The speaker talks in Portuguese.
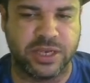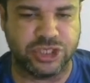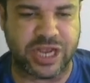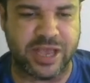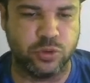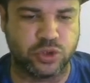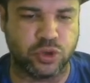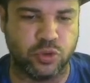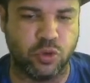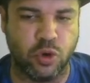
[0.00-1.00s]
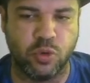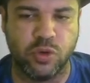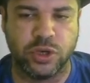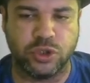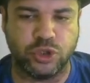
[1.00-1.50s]
Jailson no
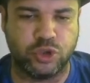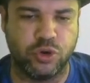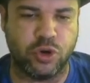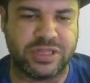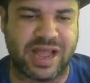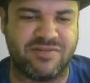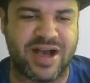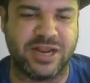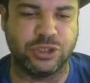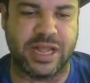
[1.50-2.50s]
gol, Júnior Tavares,